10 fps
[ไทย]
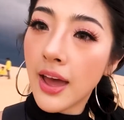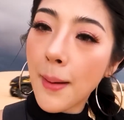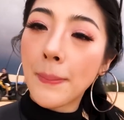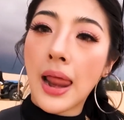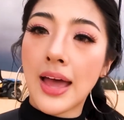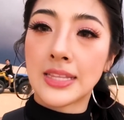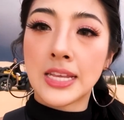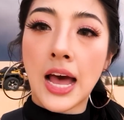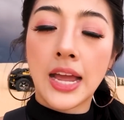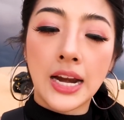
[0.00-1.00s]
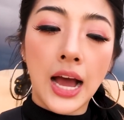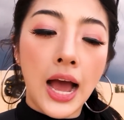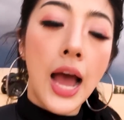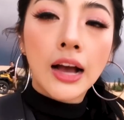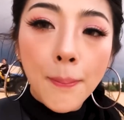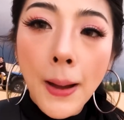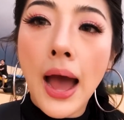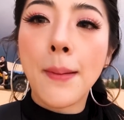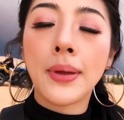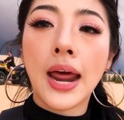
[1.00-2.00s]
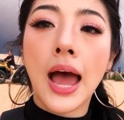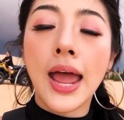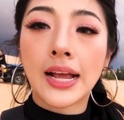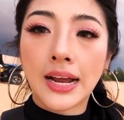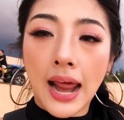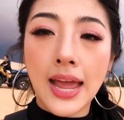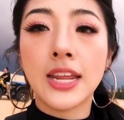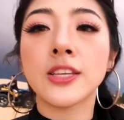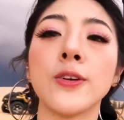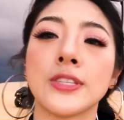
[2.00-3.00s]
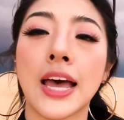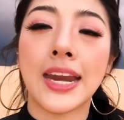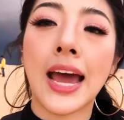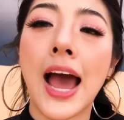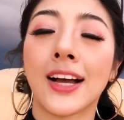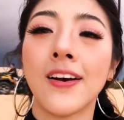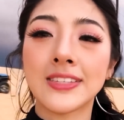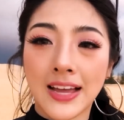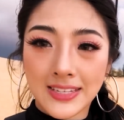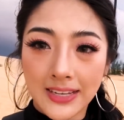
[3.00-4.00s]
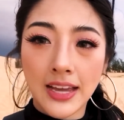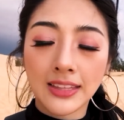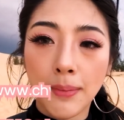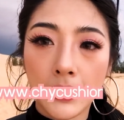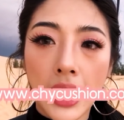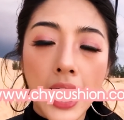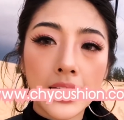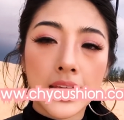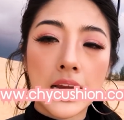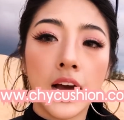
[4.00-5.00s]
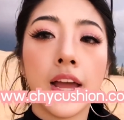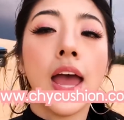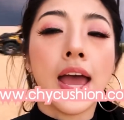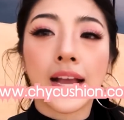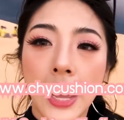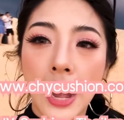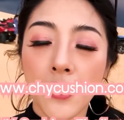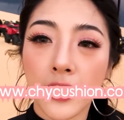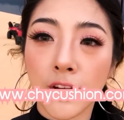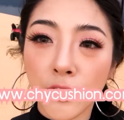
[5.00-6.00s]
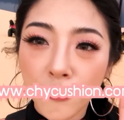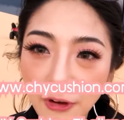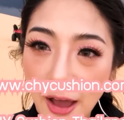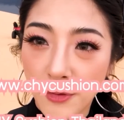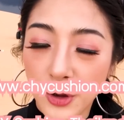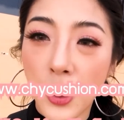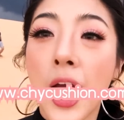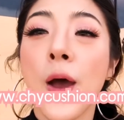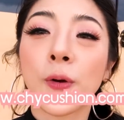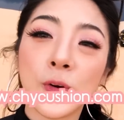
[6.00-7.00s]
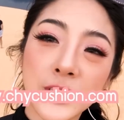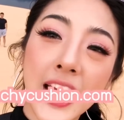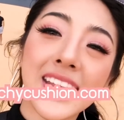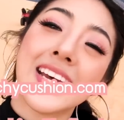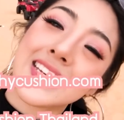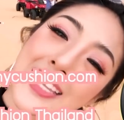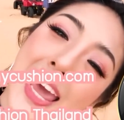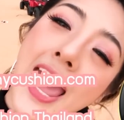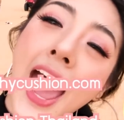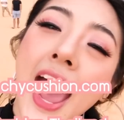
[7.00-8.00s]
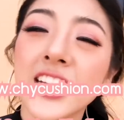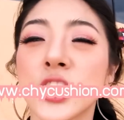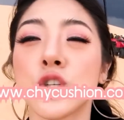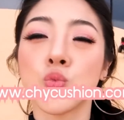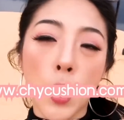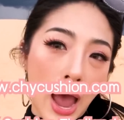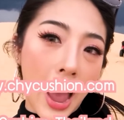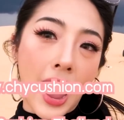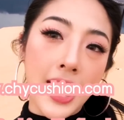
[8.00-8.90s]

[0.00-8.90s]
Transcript: หน้าประหลาดใจนะคะก็พลาดไม่ได้ใครที่สนใจนะคะก็สั่งอได้ตามด้านล่างนี้เลยยังไงแล้วเนี่ยก็ต้องฝากไว้ด้วยคูชั่น ซี เอช วา